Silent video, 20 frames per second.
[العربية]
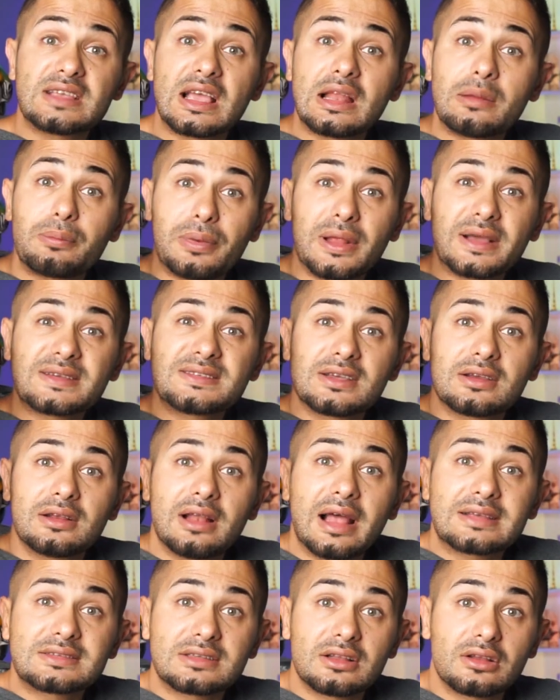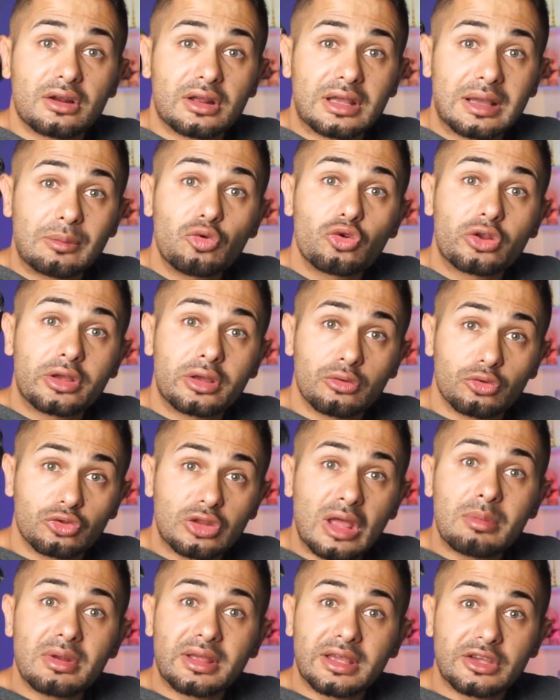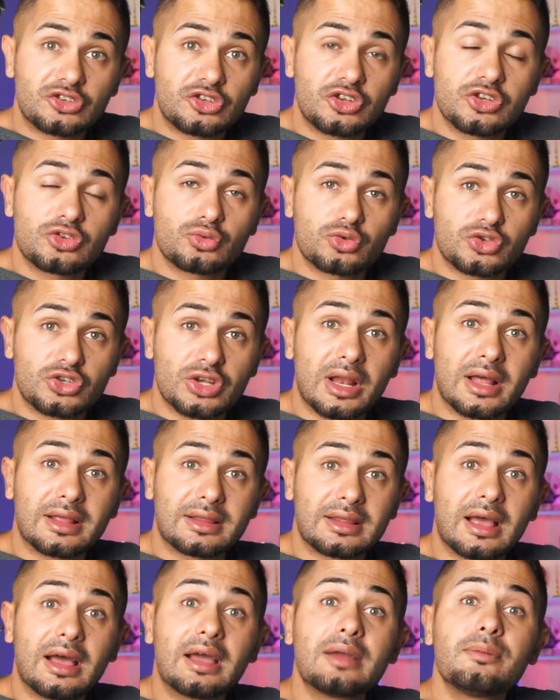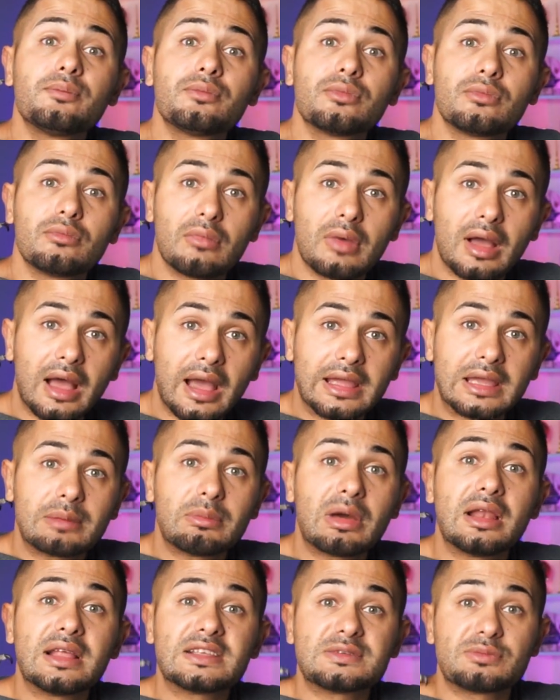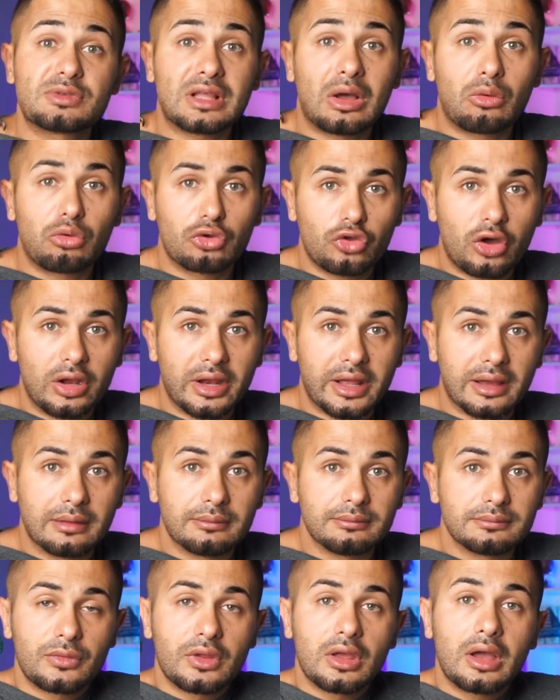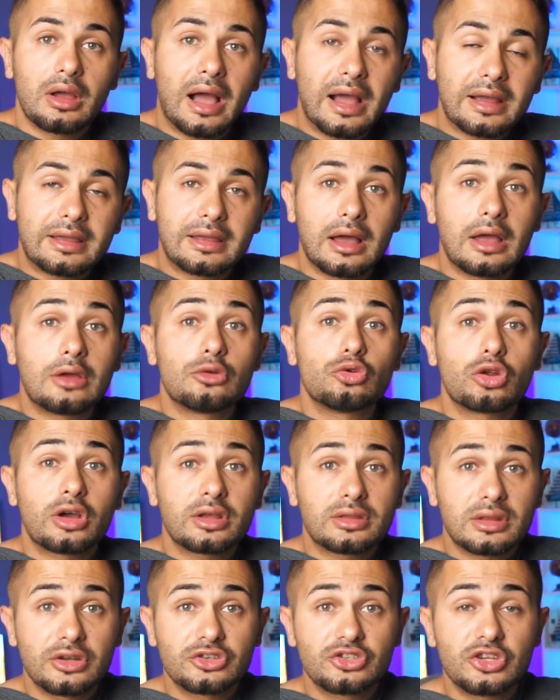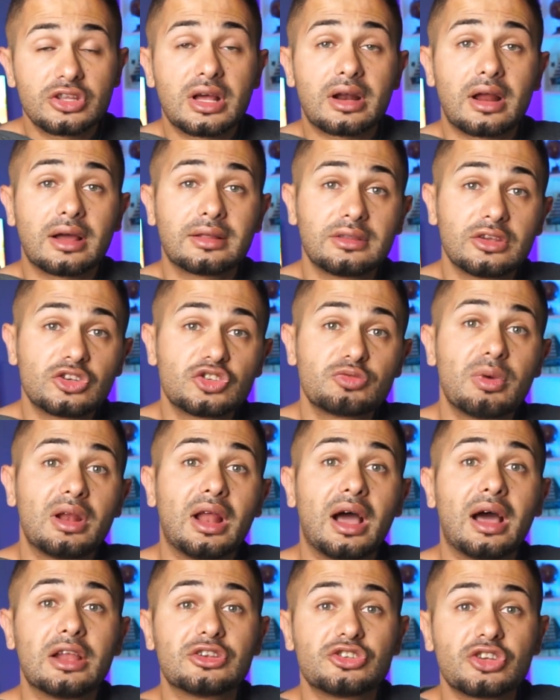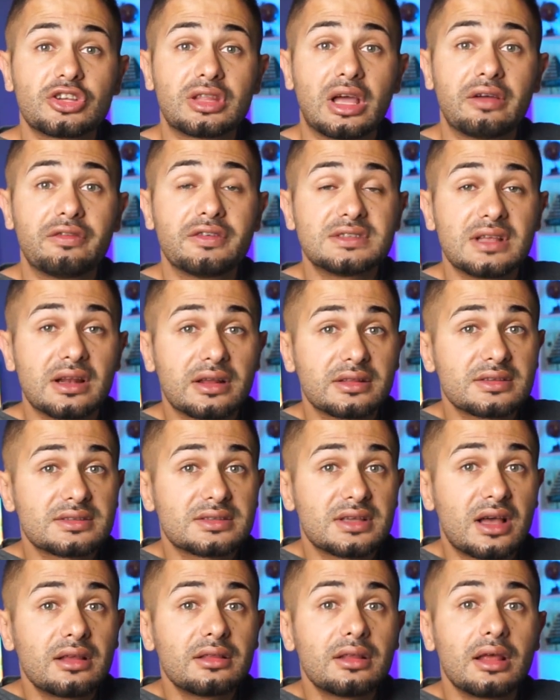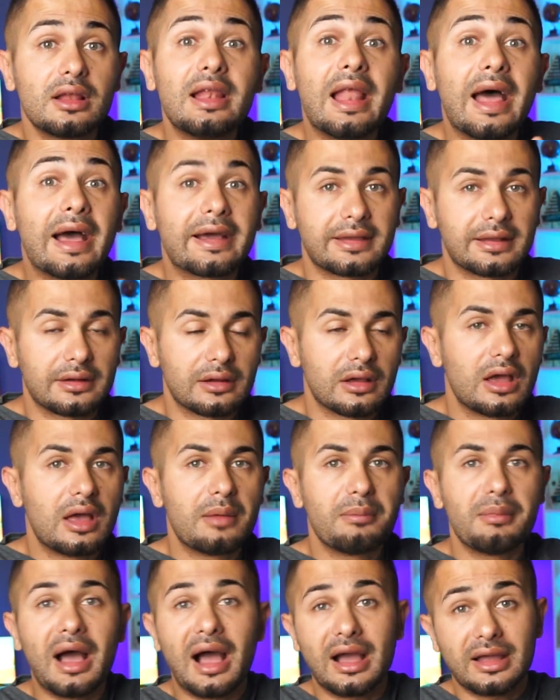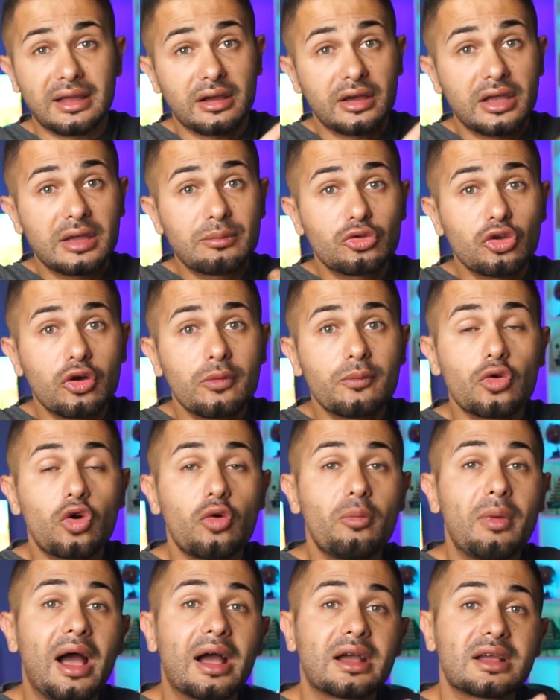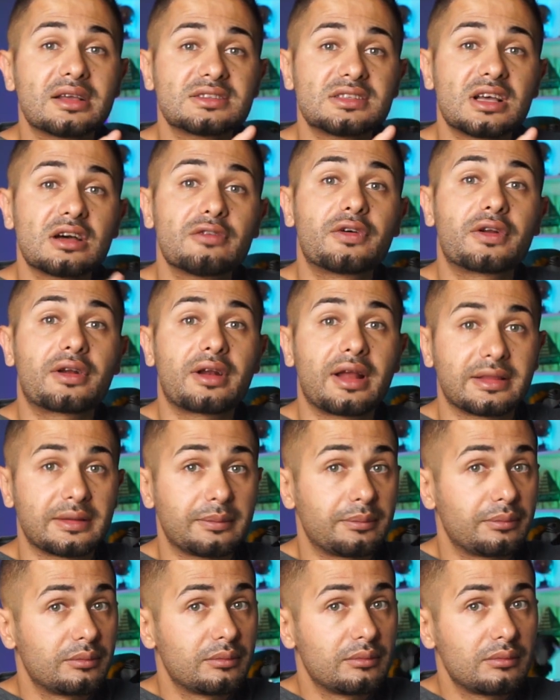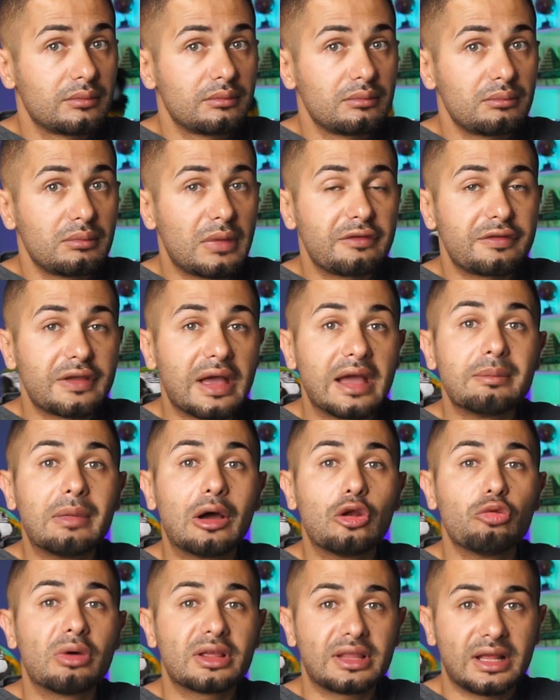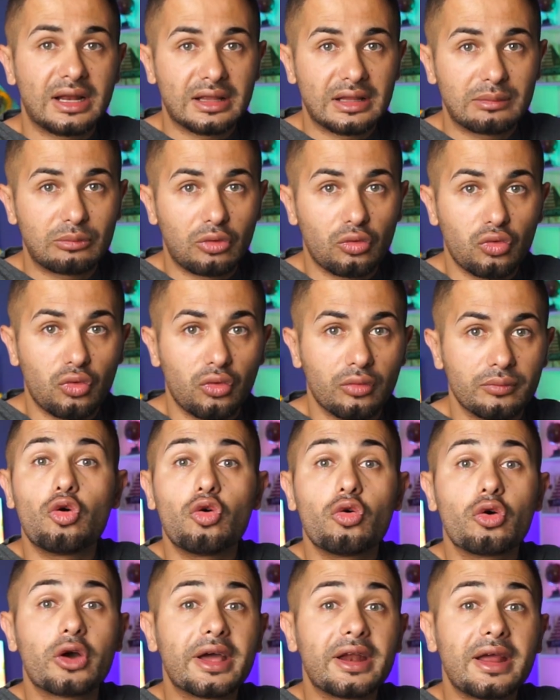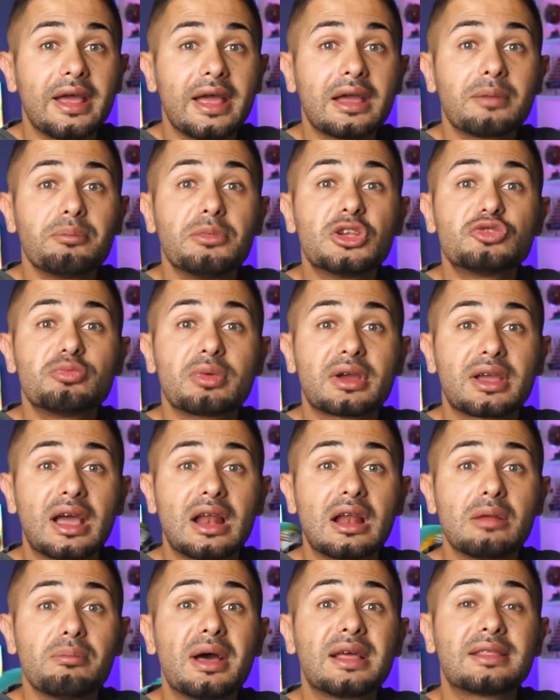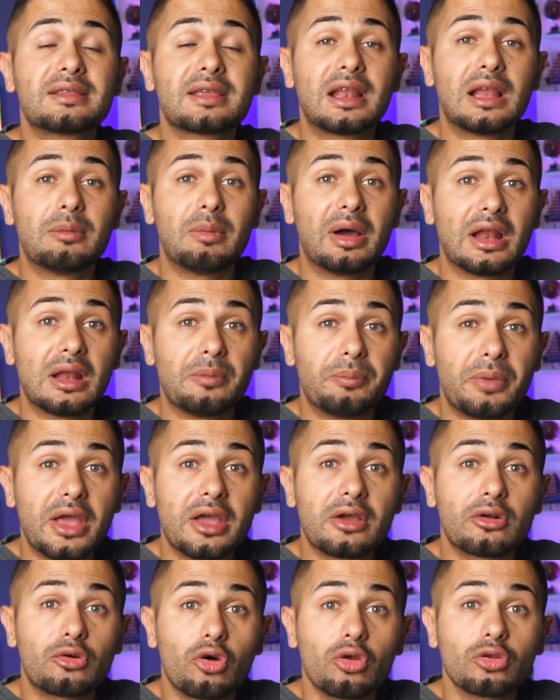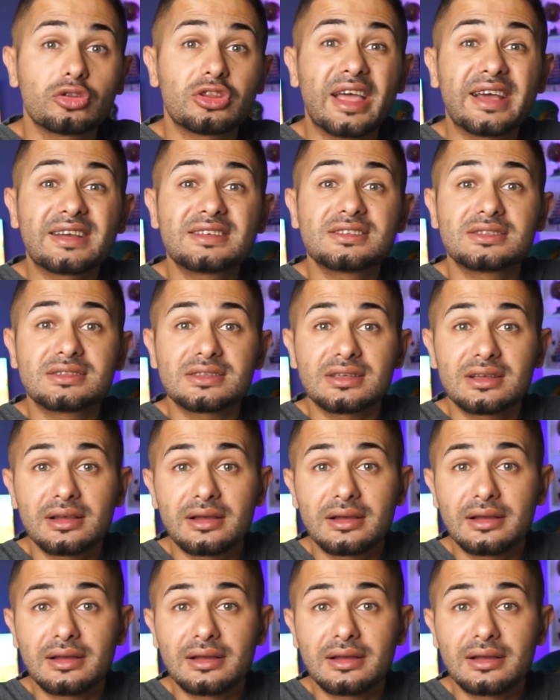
زي البلكسي جلاس اللي ركبوه قدام الكاشيز والشغلات هاي هاي كمان لازم يتعوضوا عليها حكى انه الخطه الجديده راح تشمل على شكل تحفيز الاقتصاد لكن ما حكى قيمته وما حكى سقف الراتب ما في اي معلومات عن هذا الموضوع وغير هيك ميتش ماكونل ما تكلم عن البي رول تاكس